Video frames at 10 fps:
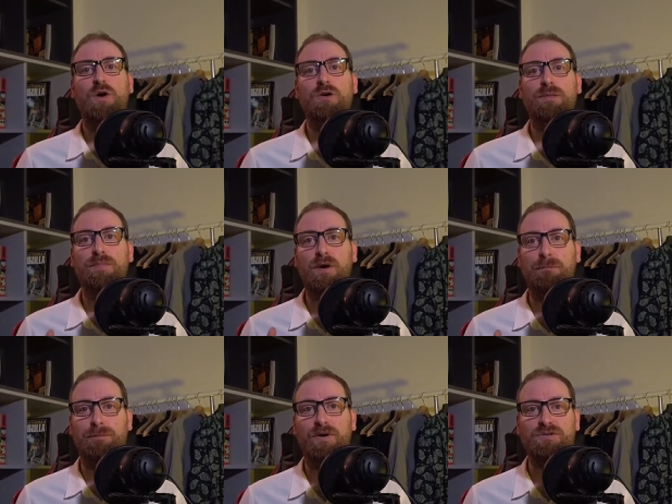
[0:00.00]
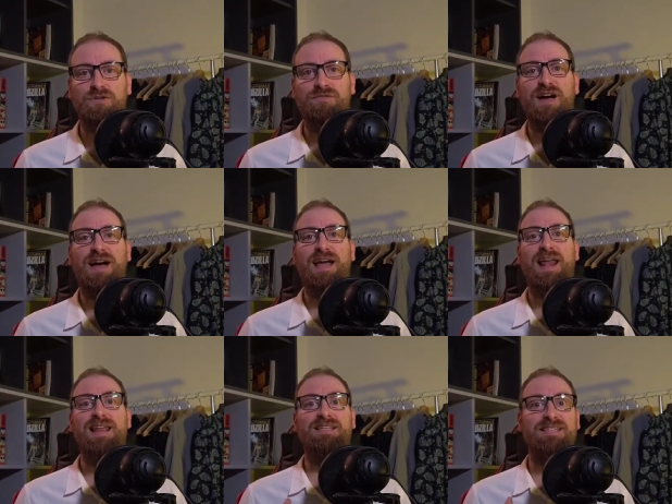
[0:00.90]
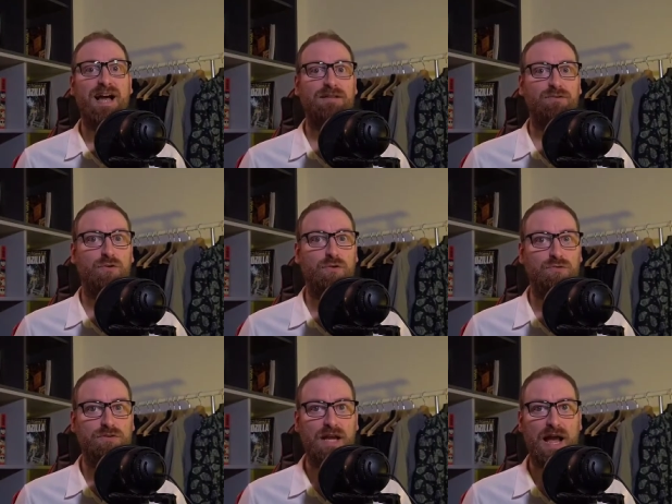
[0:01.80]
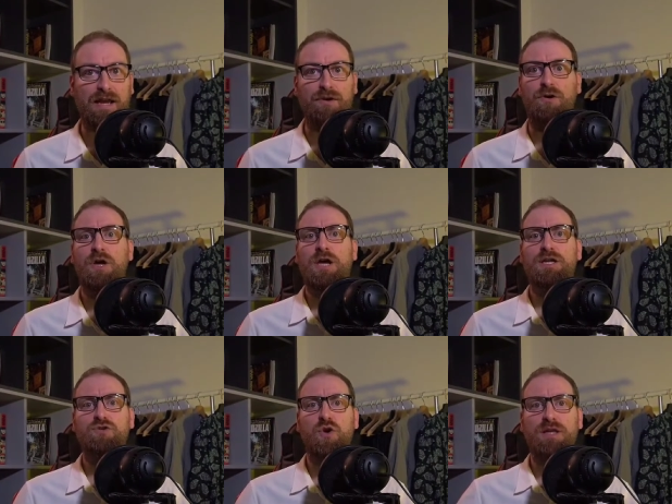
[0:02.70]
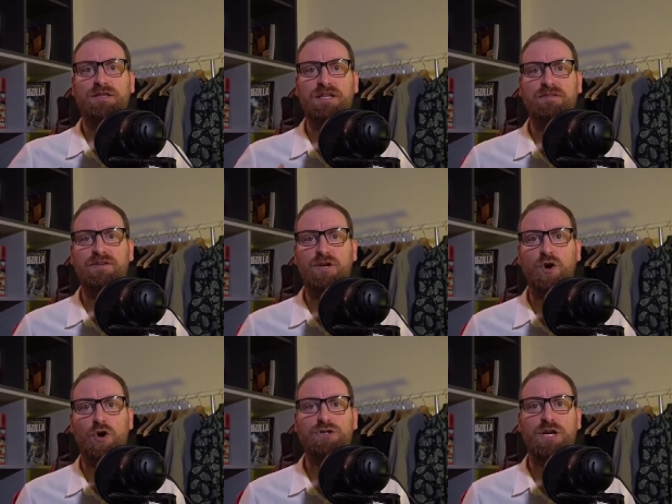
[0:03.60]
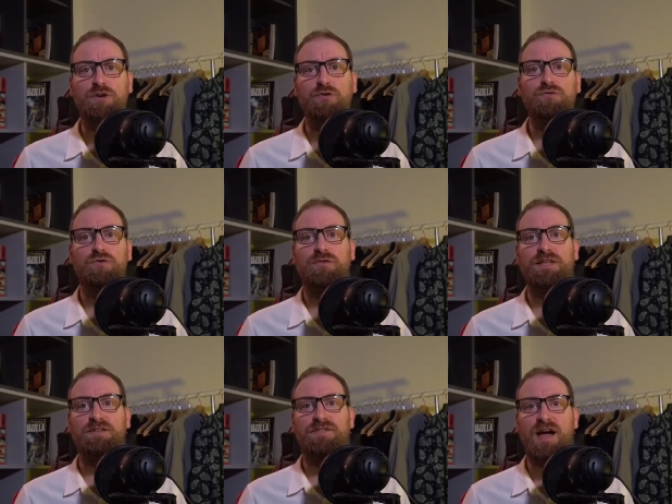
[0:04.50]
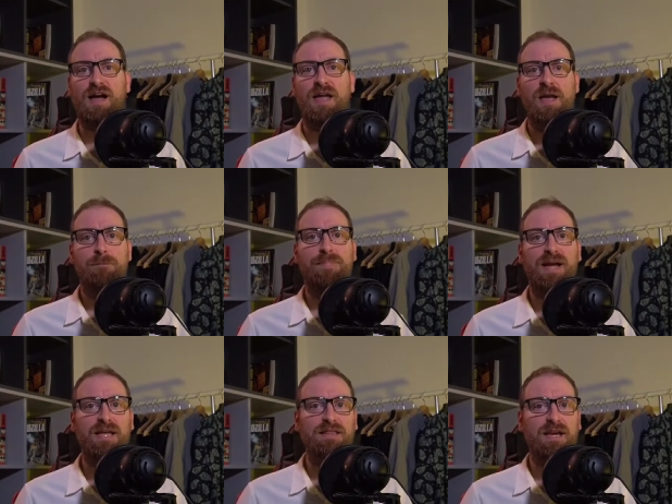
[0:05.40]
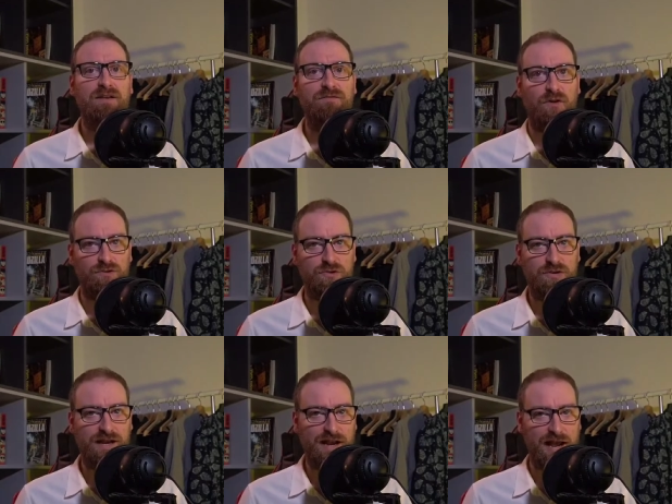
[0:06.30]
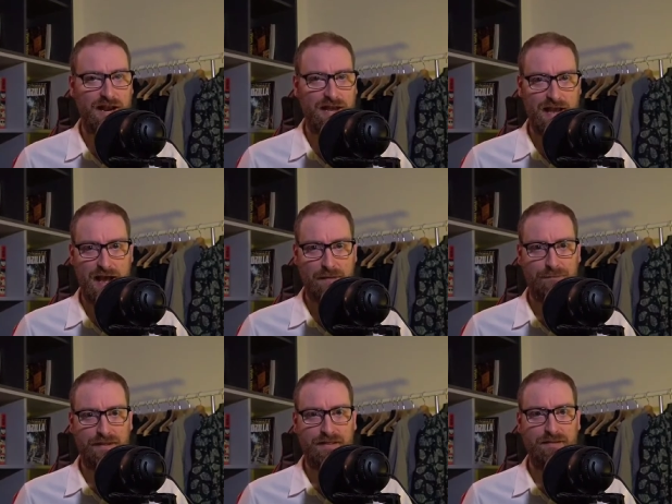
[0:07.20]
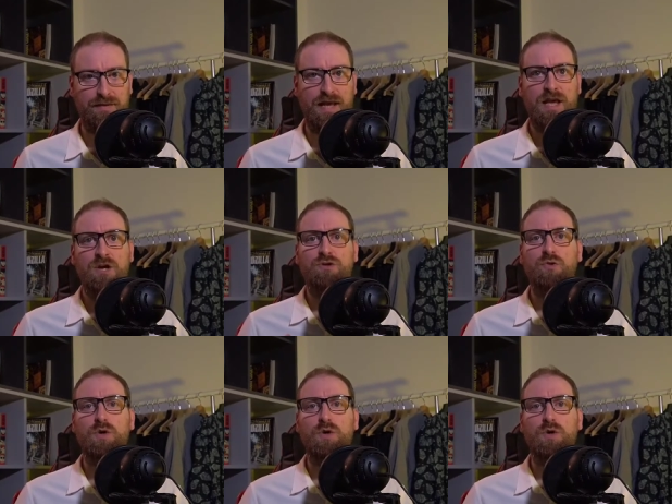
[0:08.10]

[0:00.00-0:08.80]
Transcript: Quello che però posso fare è l'esatto contrario, e cioè dirvi cosa non dovete fare per rendere il vostro canale appetibile.